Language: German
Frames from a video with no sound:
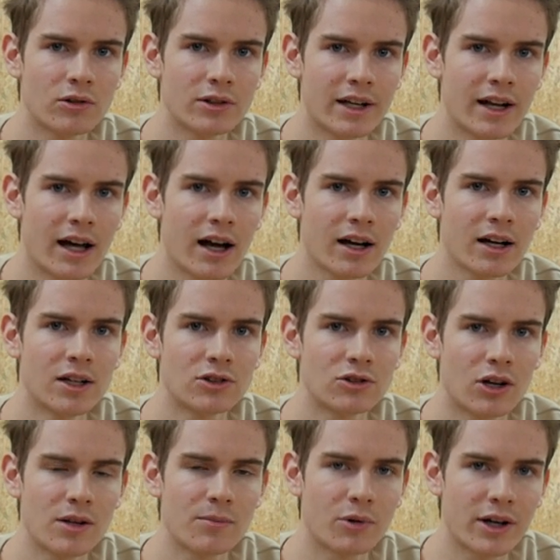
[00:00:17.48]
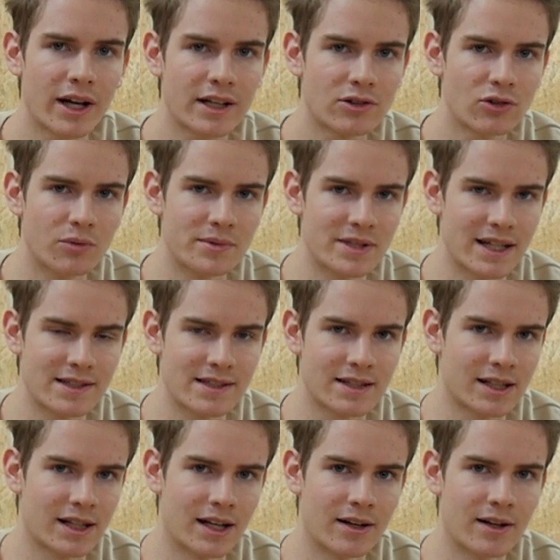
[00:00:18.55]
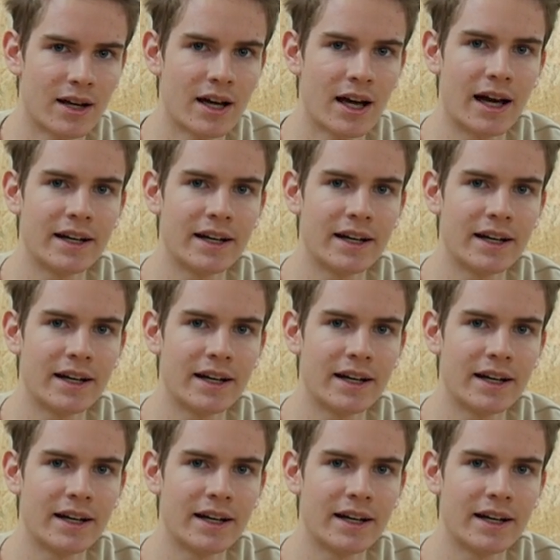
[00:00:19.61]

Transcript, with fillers: und danach tolle Projekte umsetzen kann.